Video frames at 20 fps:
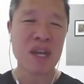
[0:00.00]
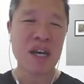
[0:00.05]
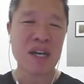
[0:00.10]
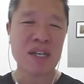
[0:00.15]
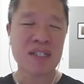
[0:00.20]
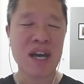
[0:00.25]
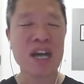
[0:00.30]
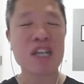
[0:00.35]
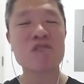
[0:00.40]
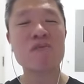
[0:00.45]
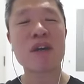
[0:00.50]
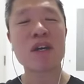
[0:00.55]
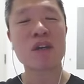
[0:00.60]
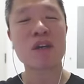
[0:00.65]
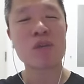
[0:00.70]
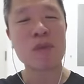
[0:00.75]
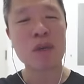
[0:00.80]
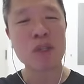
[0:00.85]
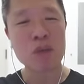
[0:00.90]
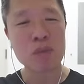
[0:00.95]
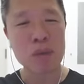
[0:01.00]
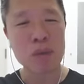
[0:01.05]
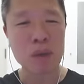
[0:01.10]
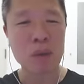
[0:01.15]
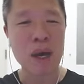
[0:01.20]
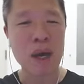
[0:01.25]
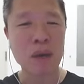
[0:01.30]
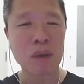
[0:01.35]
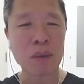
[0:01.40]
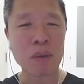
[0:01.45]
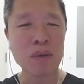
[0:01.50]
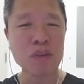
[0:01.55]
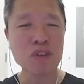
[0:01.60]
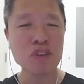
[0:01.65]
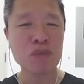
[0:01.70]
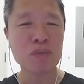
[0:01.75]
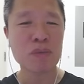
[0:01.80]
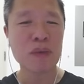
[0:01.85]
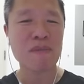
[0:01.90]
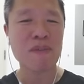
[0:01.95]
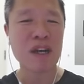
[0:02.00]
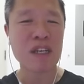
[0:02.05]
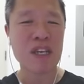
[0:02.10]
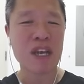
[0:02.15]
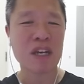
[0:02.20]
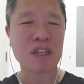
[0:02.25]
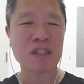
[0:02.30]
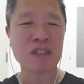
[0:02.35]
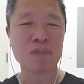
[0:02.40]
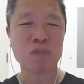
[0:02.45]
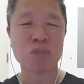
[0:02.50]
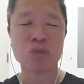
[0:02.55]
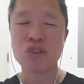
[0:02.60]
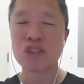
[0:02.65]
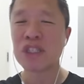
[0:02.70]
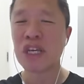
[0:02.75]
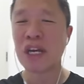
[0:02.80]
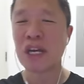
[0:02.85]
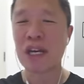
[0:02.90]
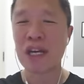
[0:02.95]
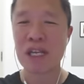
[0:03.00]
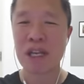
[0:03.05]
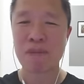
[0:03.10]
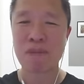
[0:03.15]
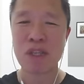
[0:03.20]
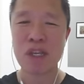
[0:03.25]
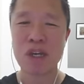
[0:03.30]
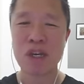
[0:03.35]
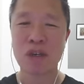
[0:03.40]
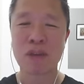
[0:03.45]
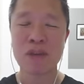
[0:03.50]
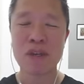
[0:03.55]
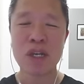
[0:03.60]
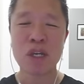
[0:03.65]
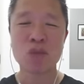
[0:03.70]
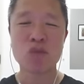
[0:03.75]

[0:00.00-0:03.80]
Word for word: 자, 하지만 그럼에도 불구하고 수브라마니아는 무슨 얘기를 하냐면요.